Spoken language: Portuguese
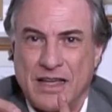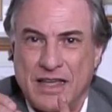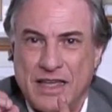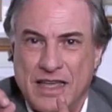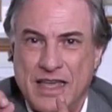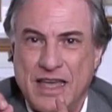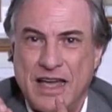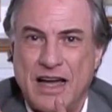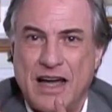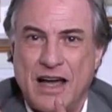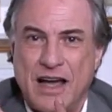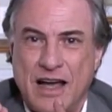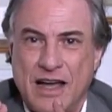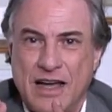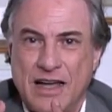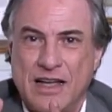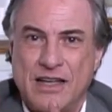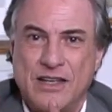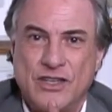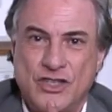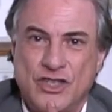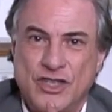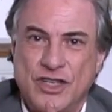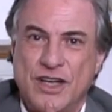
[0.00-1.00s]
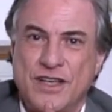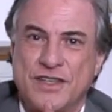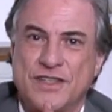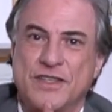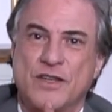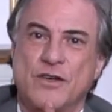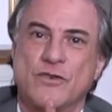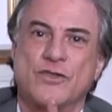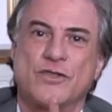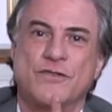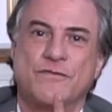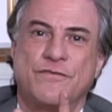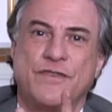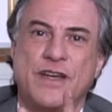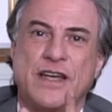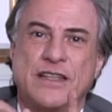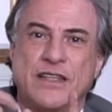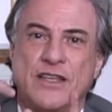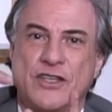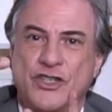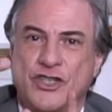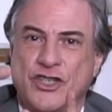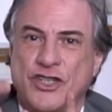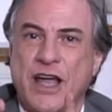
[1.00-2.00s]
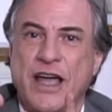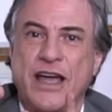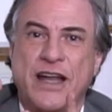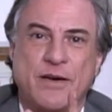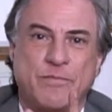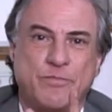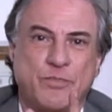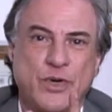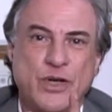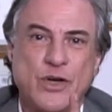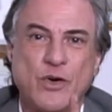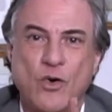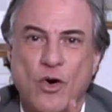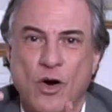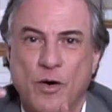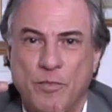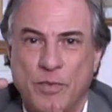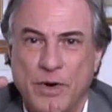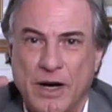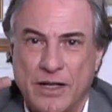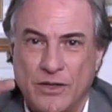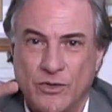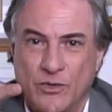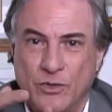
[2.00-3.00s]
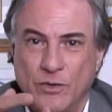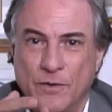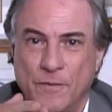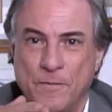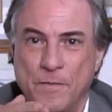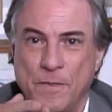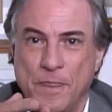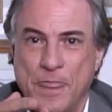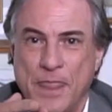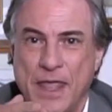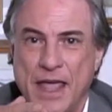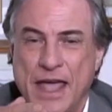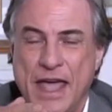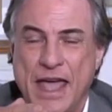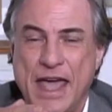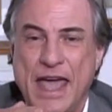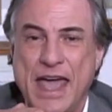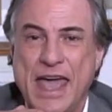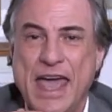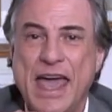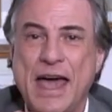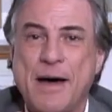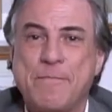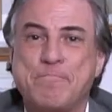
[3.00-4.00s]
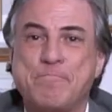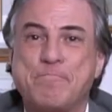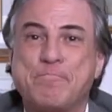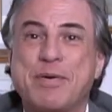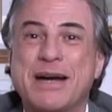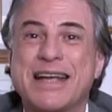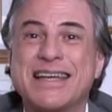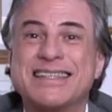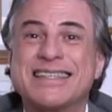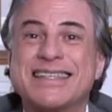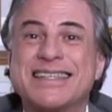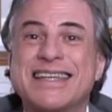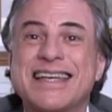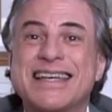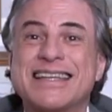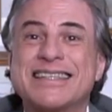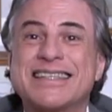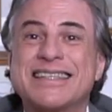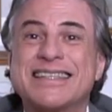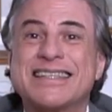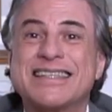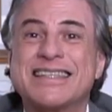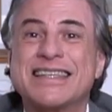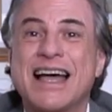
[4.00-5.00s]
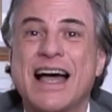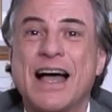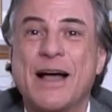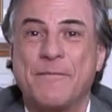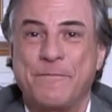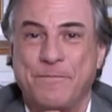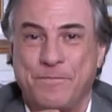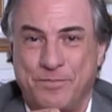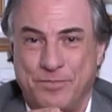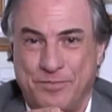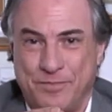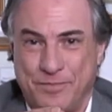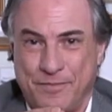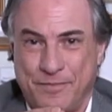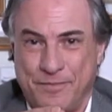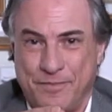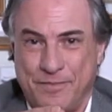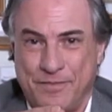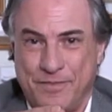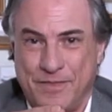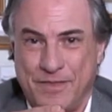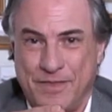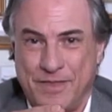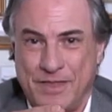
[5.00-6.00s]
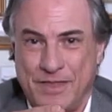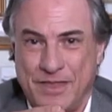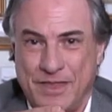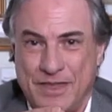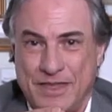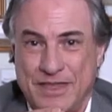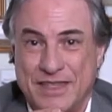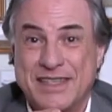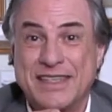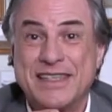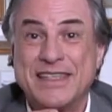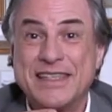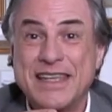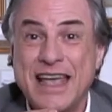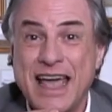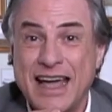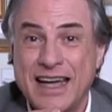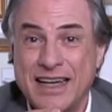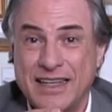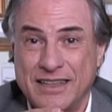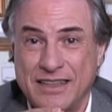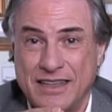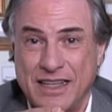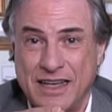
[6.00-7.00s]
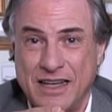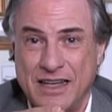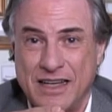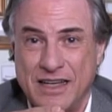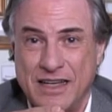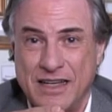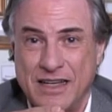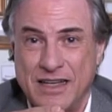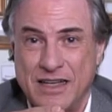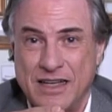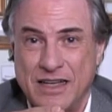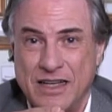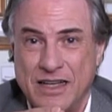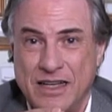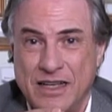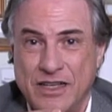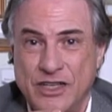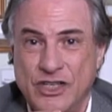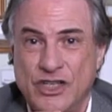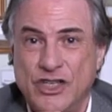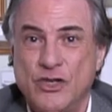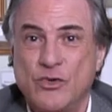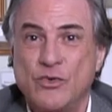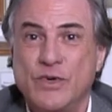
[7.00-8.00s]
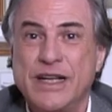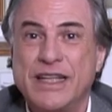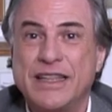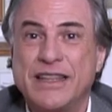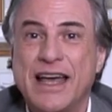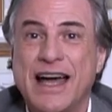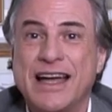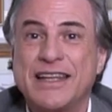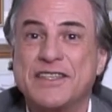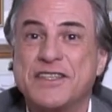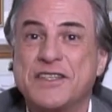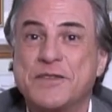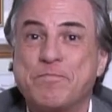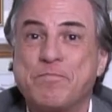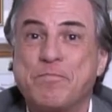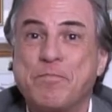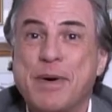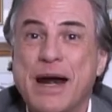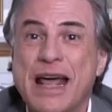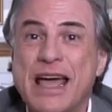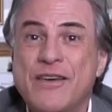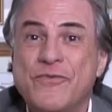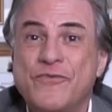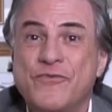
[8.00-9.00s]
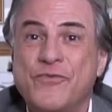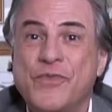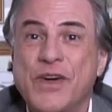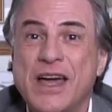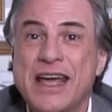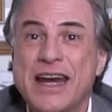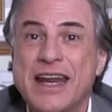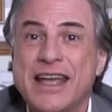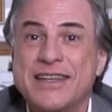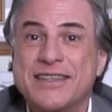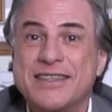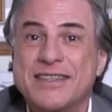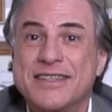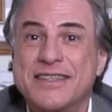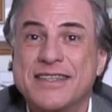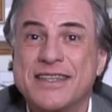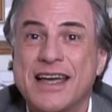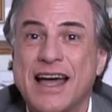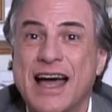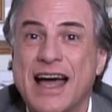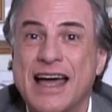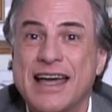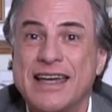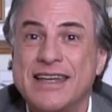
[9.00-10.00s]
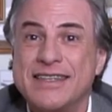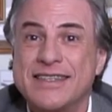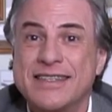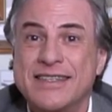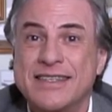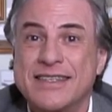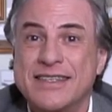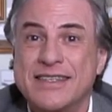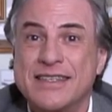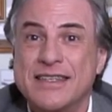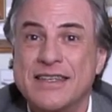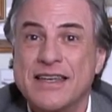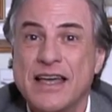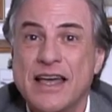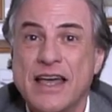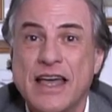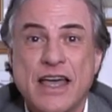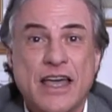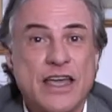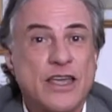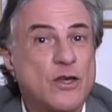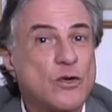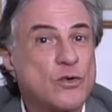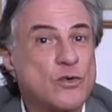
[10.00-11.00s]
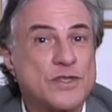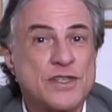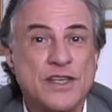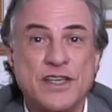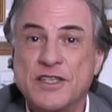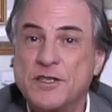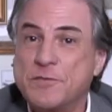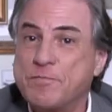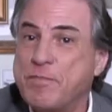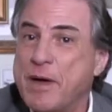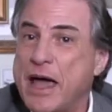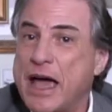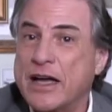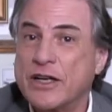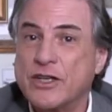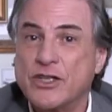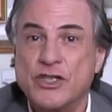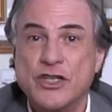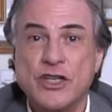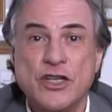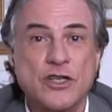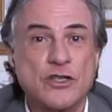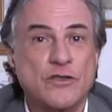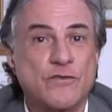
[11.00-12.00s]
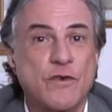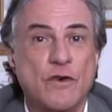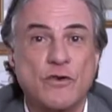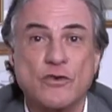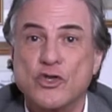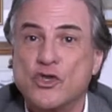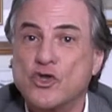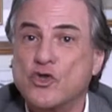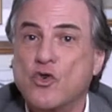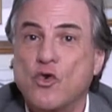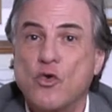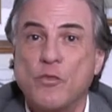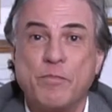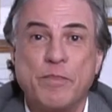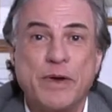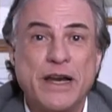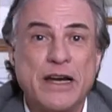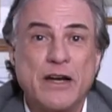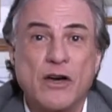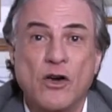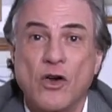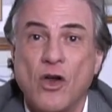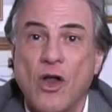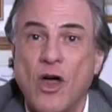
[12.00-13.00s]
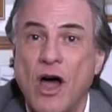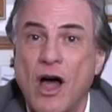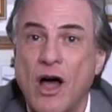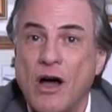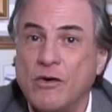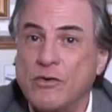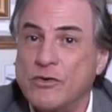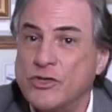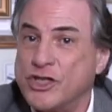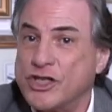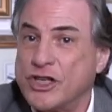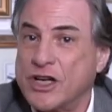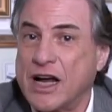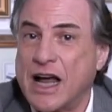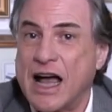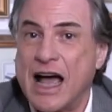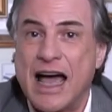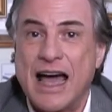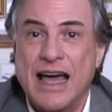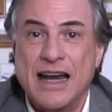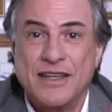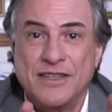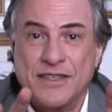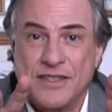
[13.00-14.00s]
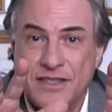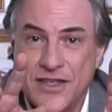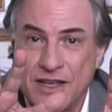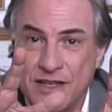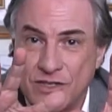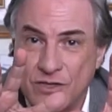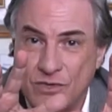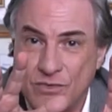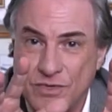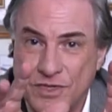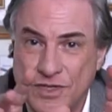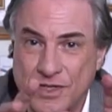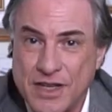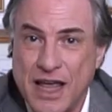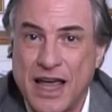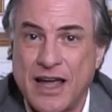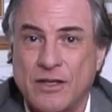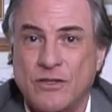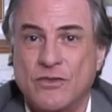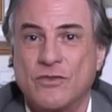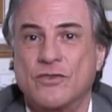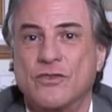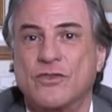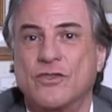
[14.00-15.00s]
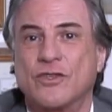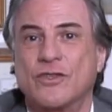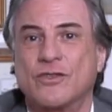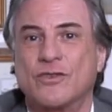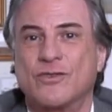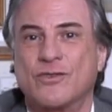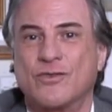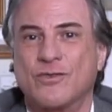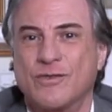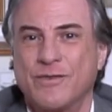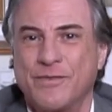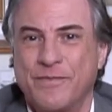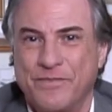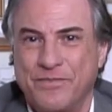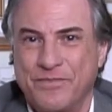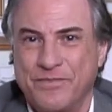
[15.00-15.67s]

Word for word: que a direção de venda gera para o incorporador. É a presença certa de unidades preferenciais que os espertinhos vão descobrir logo de cara, estejam certos disso.